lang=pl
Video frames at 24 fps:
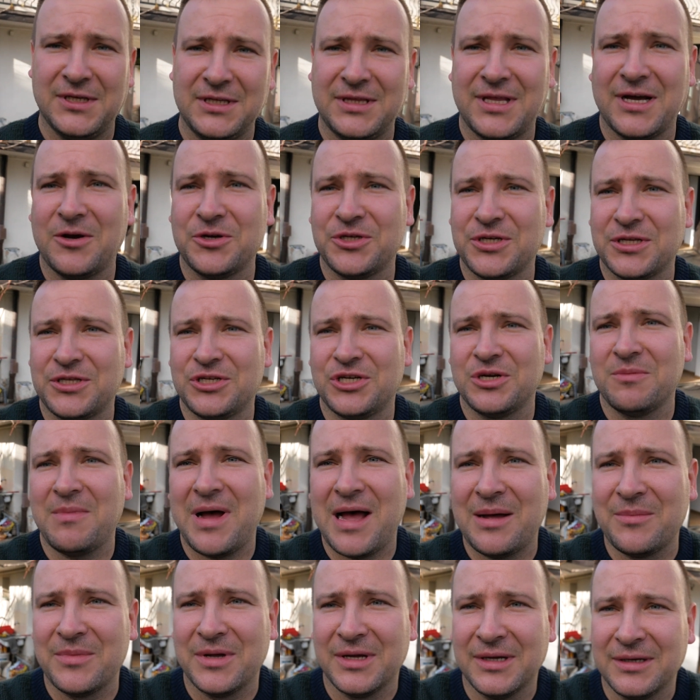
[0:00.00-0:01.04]
i tego się
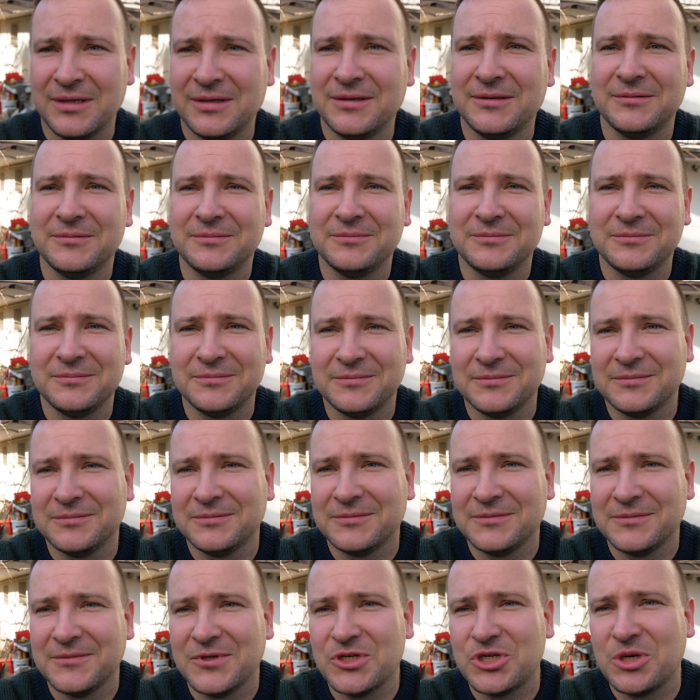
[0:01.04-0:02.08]
trzymamy,
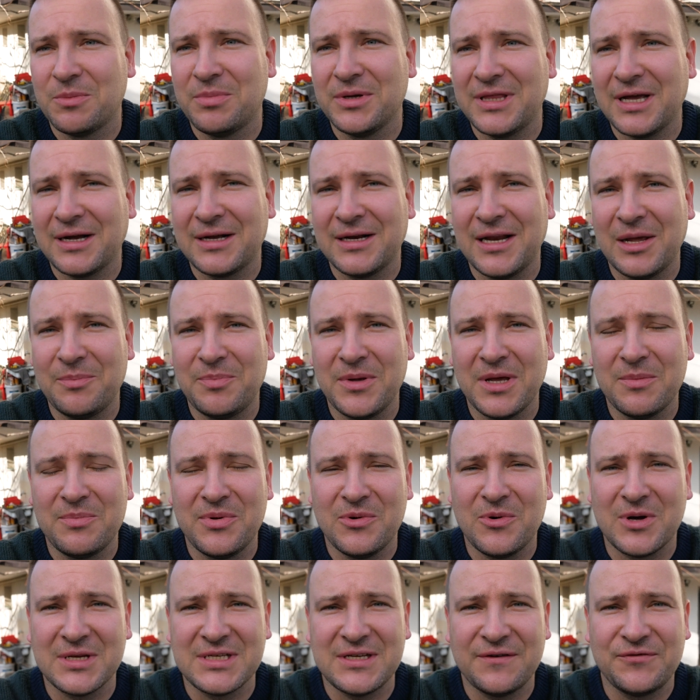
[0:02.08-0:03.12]
żeby tak lepiej
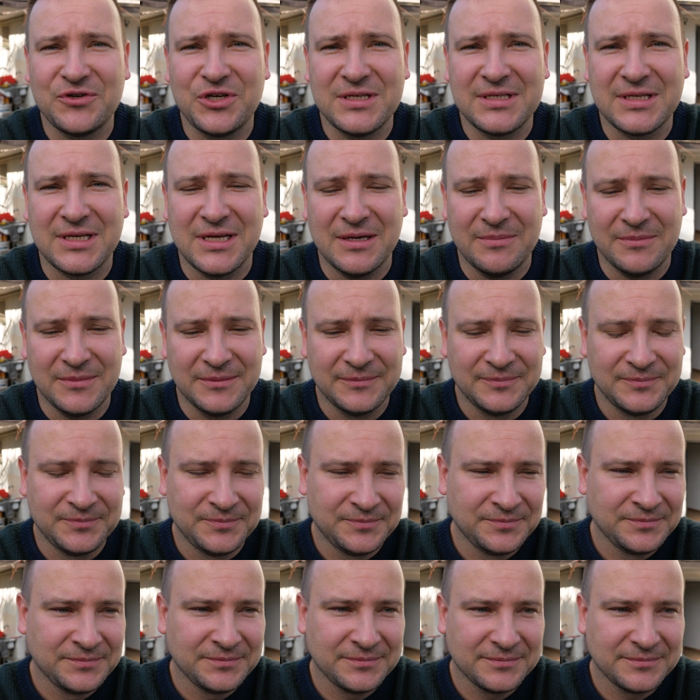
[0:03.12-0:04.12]
było ze wszystkim.